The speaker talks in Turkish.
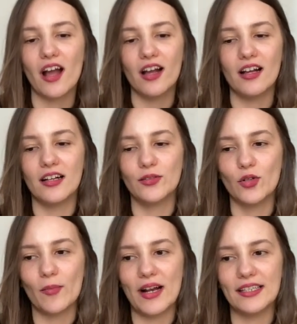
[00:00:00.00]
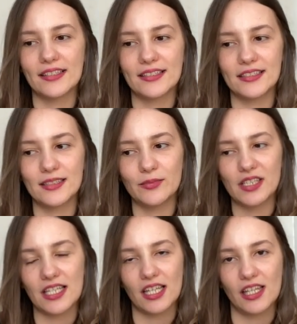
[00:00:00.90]
Ee, normal yatırdığımda
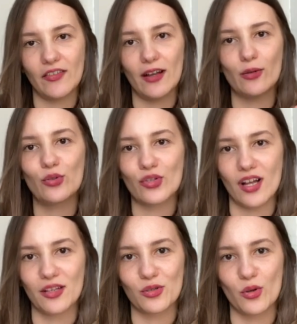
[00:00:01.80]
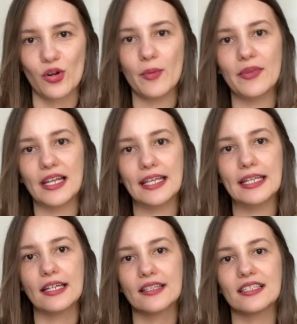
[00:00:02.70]
işte iki veya üç saat sonra Mila'yı
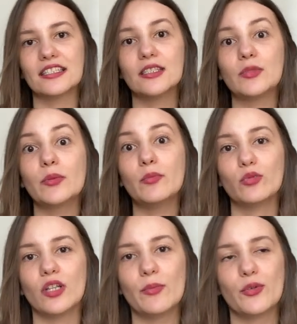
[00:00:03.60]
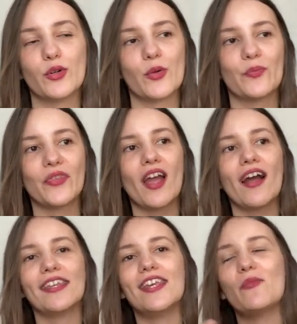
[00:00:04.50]
yatırdığım gibi bulamıyorum.
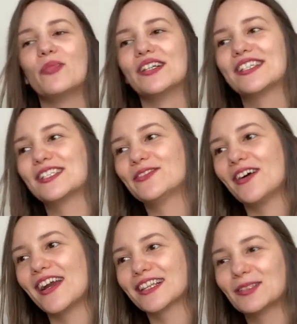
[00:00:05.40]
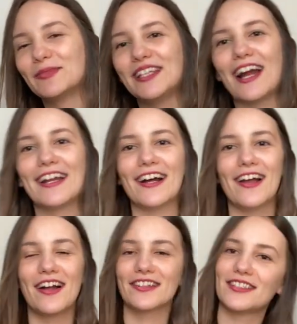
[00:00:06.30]
Ya başı farklı bir yerde
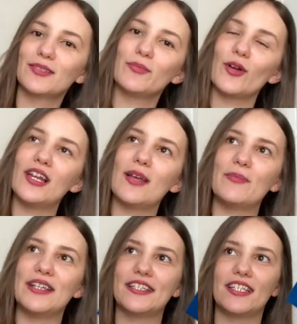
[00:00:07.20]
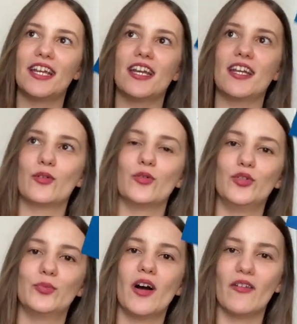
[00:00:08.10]
ayaklarını böyle beşiğe
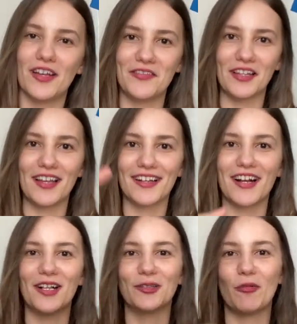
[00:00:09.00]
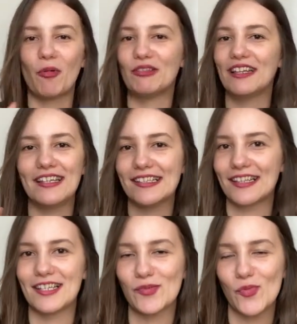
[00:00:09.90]
koyup havaya falan kaldırıyor. Böyle değişik
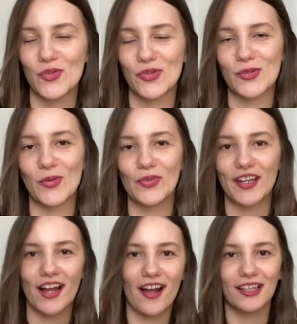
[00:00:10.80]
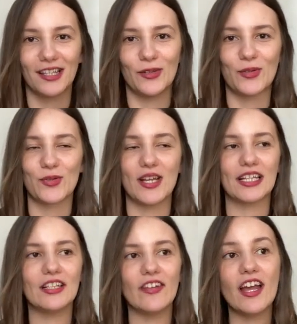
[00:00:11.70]
değişik pozisyonlara giriyor
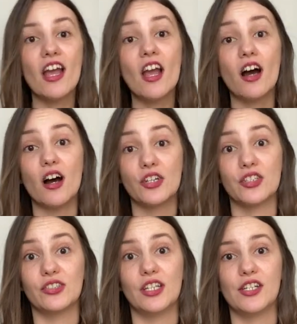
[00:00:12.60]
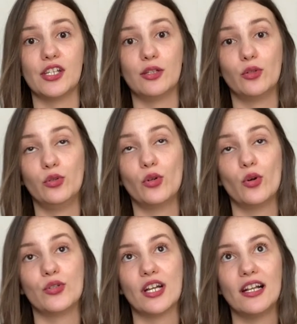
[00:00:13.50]
sürekli ve aşırı derecede dönüyor
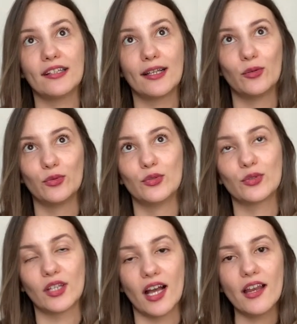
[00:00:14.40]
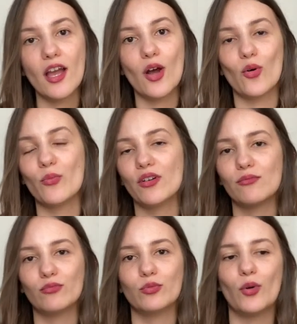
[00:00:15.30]
özellikle uyurken.
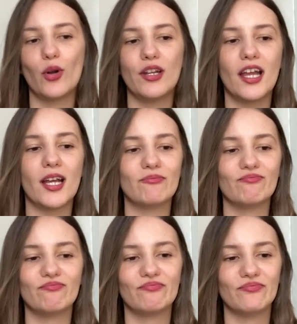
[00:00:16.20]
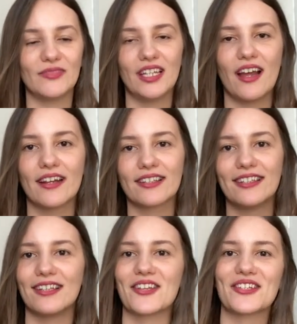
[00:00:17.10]
Umarım bu böyle hmm, ileriki
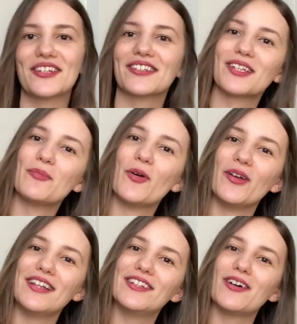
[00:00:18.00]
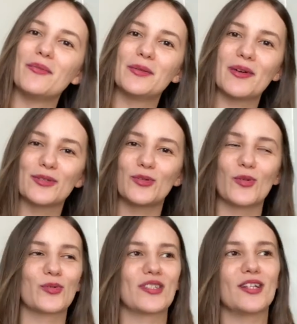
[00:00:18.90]
yaşlarında da böyle devam etmez.
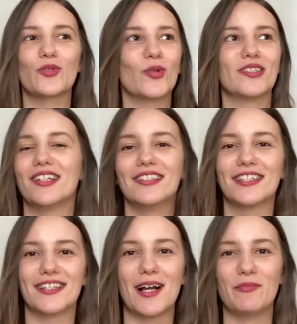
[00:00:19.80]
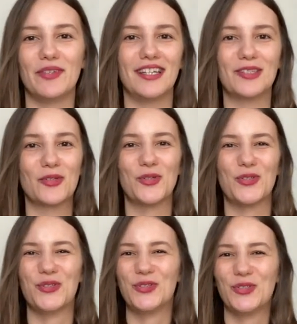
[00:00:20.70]
Yoksa çok dağınık yatan bir
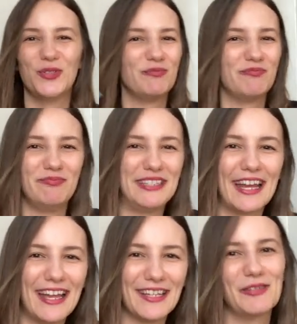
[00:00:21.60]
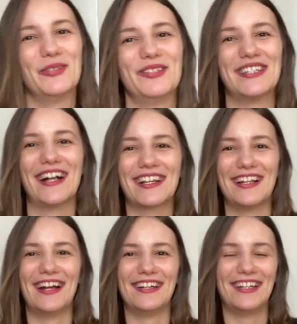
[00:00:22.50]
çocuk birey olacak
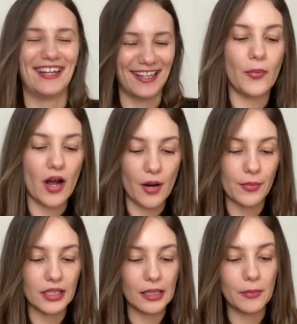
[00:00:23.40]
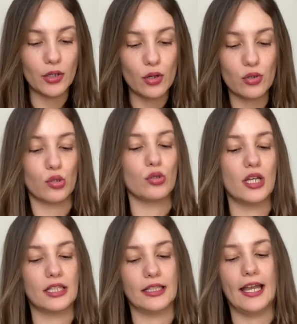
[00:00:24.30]
ileride. Parmak emiyor
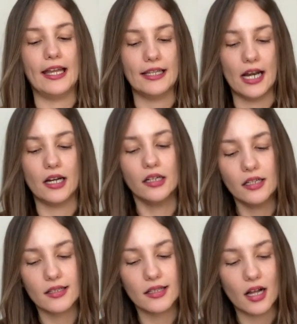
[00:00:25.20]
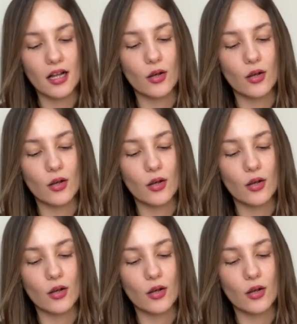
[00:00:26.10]
sürekli eller ağızda.